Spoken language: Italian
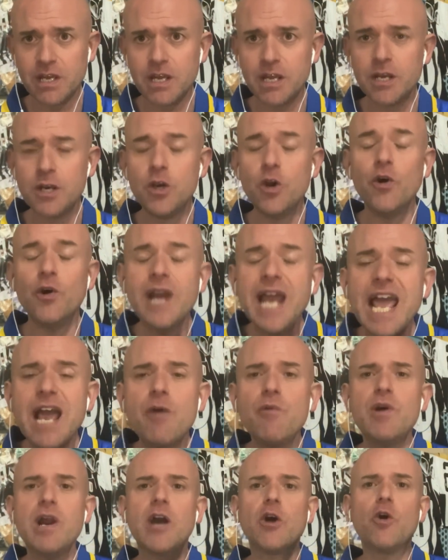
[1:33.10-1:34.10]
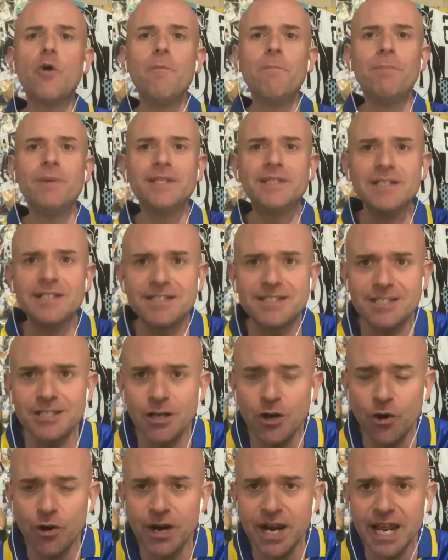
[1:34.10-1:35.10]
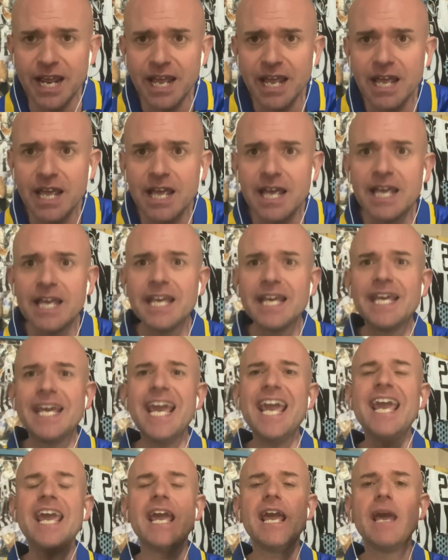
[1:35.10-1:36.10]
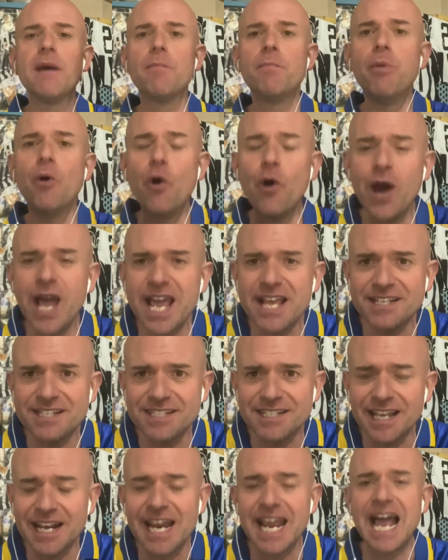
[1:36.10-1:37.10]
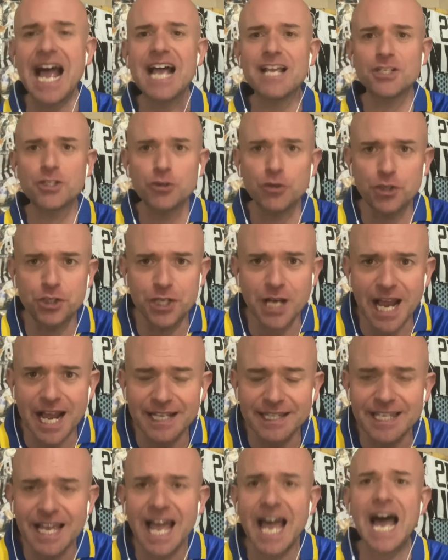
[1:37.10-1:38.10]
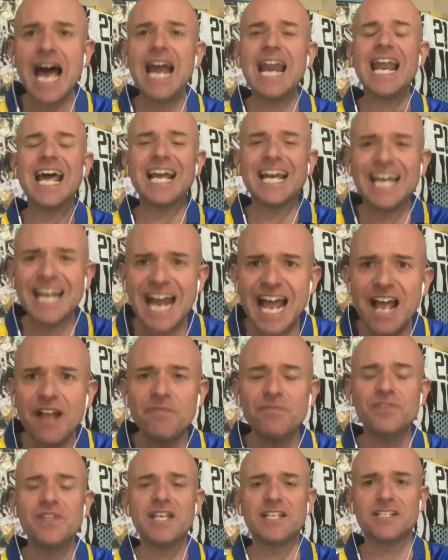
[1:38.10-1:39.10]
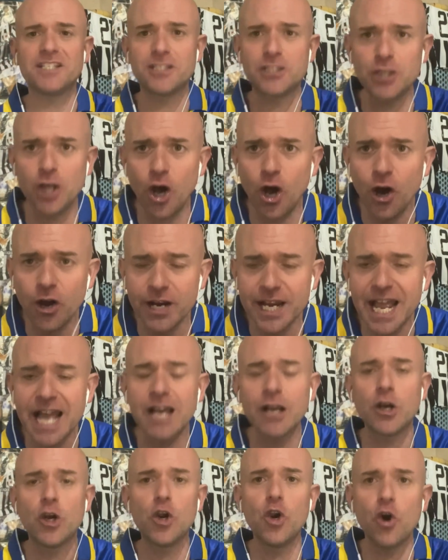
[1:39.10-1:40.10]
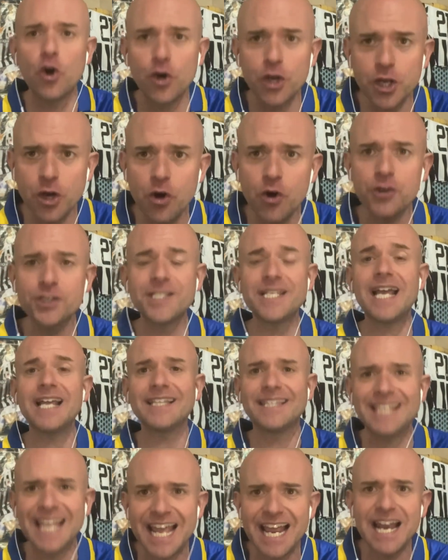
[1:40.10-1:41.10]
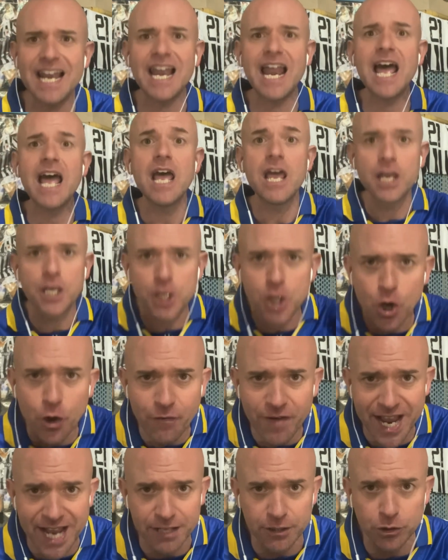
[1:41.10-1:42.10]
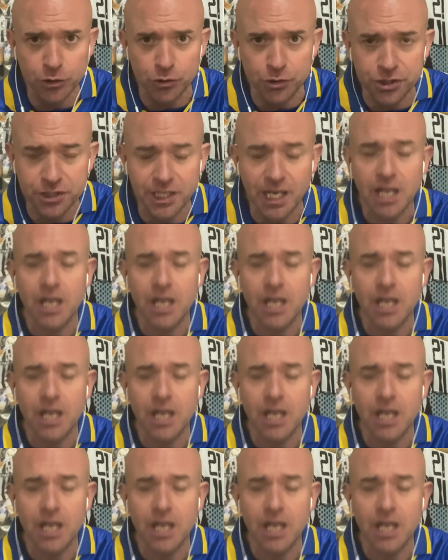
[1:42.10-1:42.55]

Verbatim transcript: non è una competizione che può essere associata alla grande storia gloriosa della Juventus.